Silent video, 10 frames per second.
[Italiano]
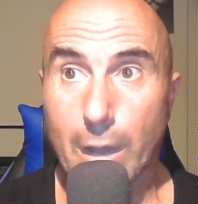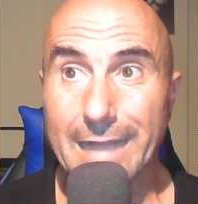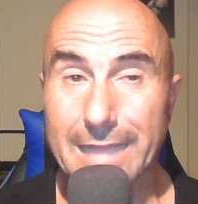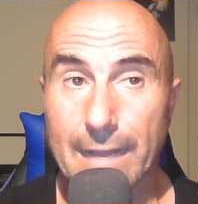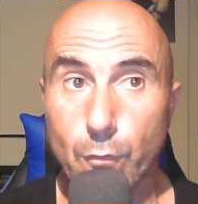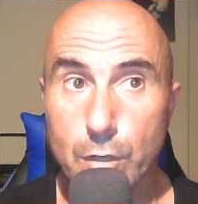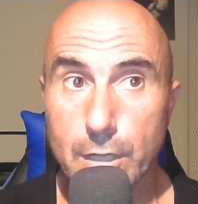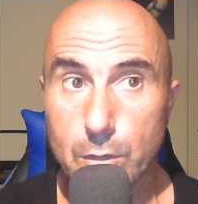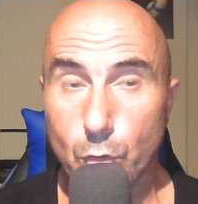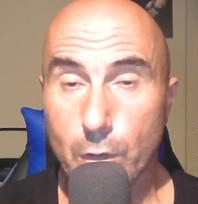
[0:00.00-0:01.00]
a
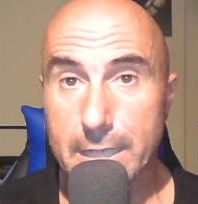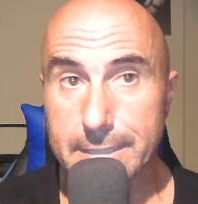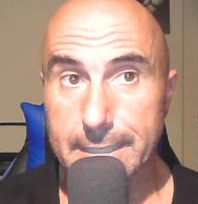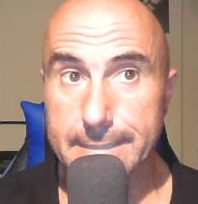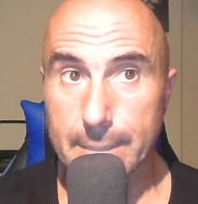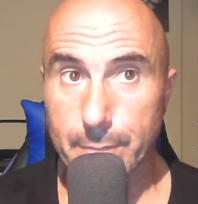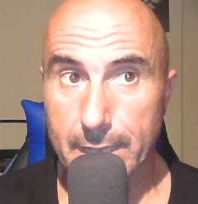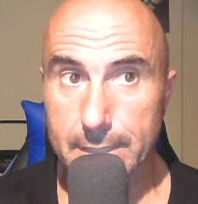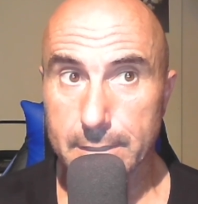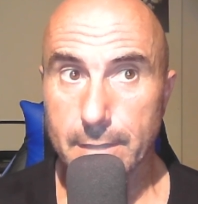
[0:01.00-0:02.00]
tavolino e senza
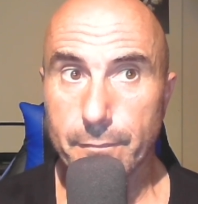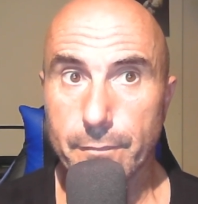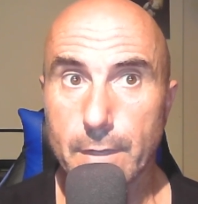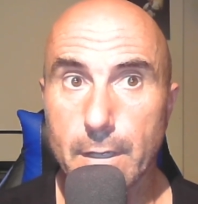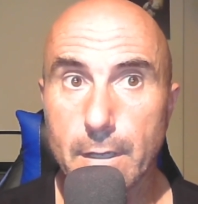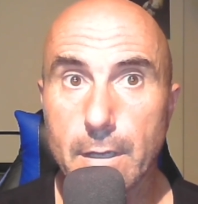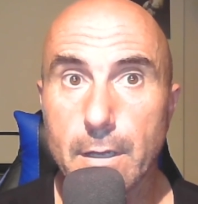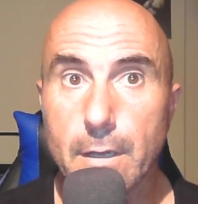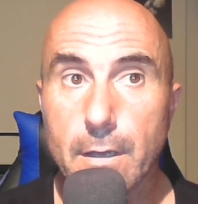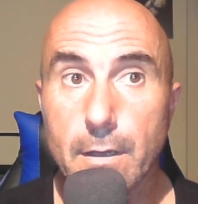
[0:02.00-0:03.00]
meriti.
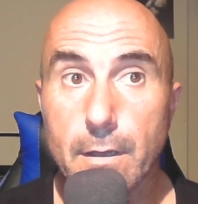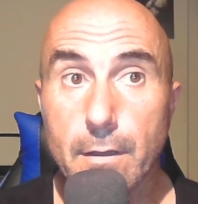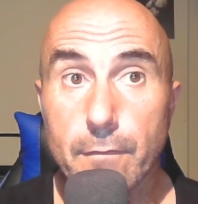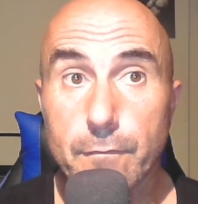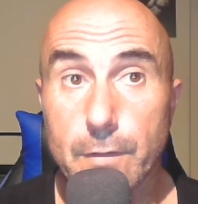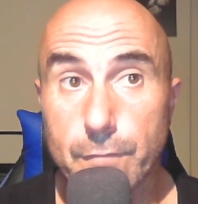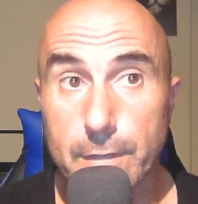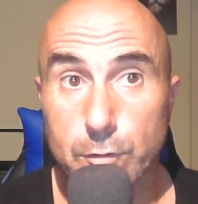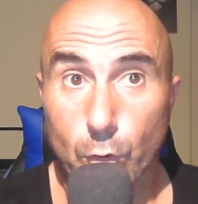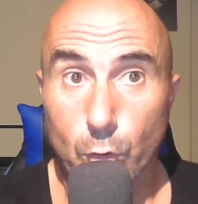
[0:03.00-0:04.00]
Vi
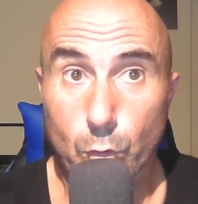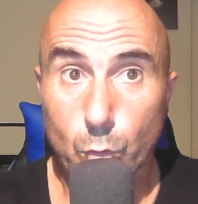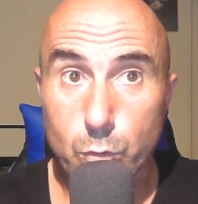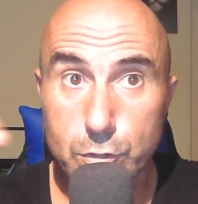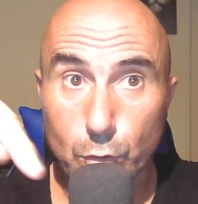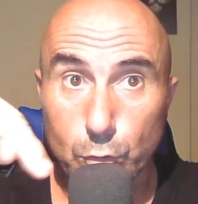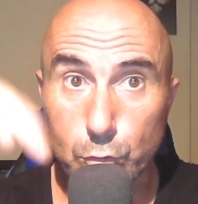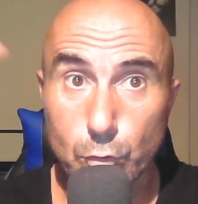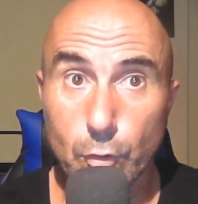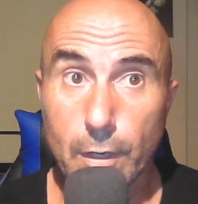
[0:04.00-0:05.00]
invito qui
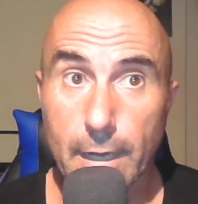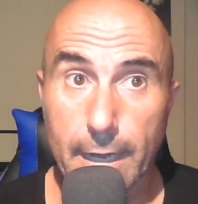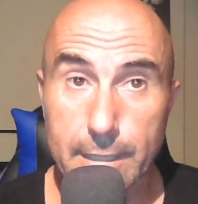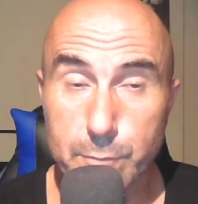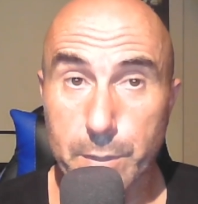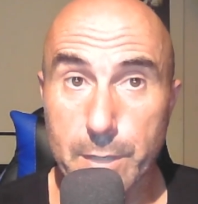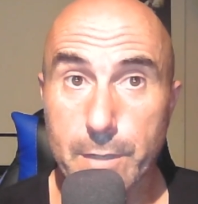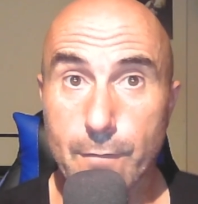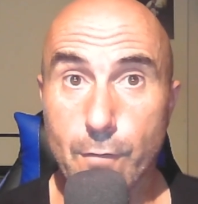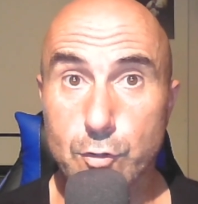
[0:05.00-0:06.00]
sotto ad
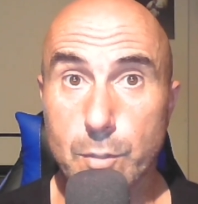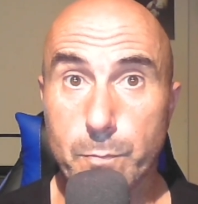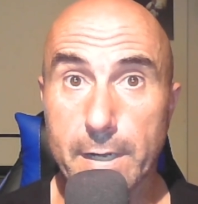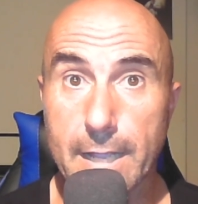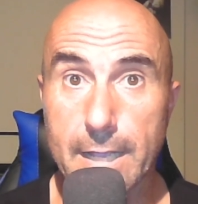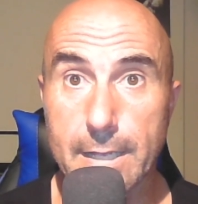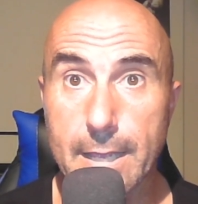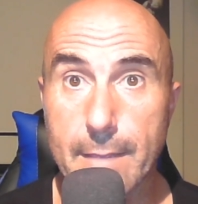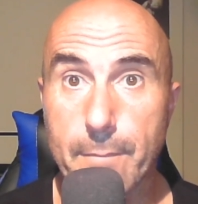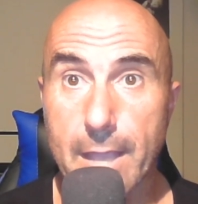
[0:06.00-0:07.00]
esprimere i vostri
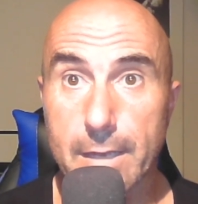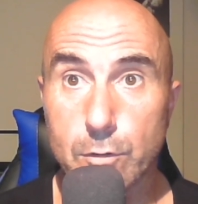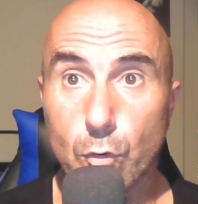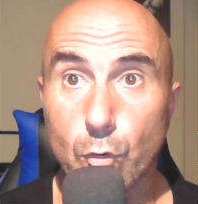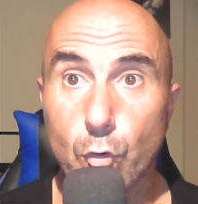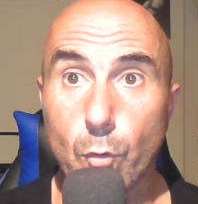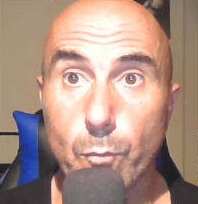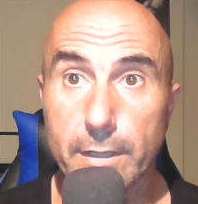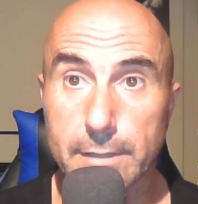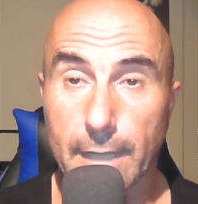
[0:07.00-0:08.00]
pareri in merito
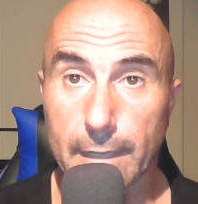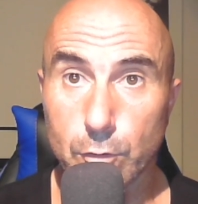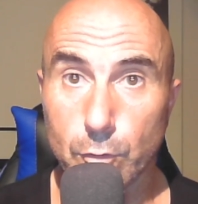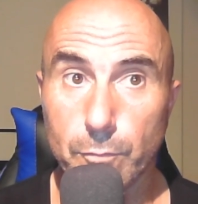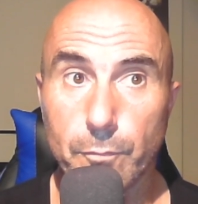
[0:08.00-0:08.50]
commentando.